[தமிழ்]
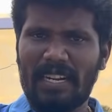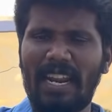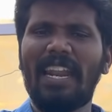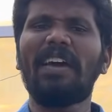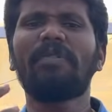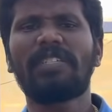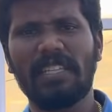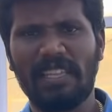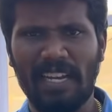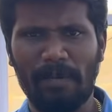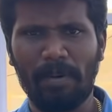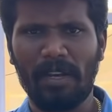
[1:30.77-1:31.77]
நல்ல
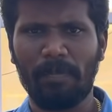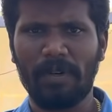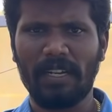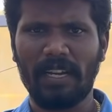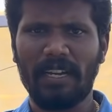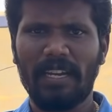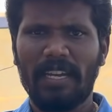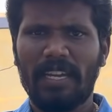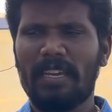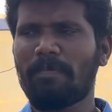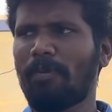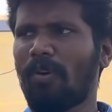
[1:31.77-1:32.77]
விஷயத்தை கம்பேர் பண்ணுங்கள்
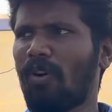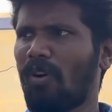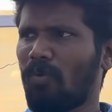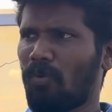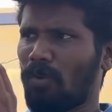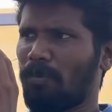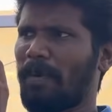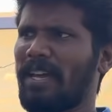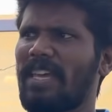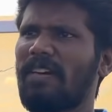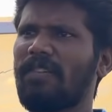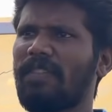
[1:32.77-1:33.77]
இப்போது ஒரு
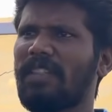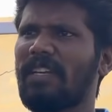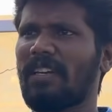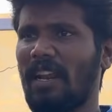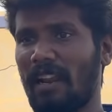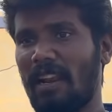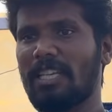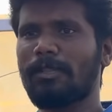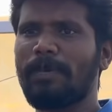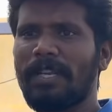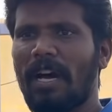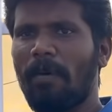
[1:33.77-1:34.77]
பையன் வந்து நல்ல
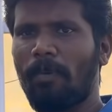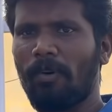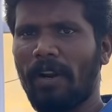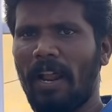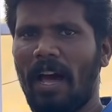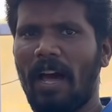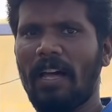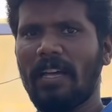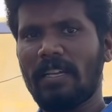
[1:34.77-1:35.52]
ஸ்பீடாக போடுறான்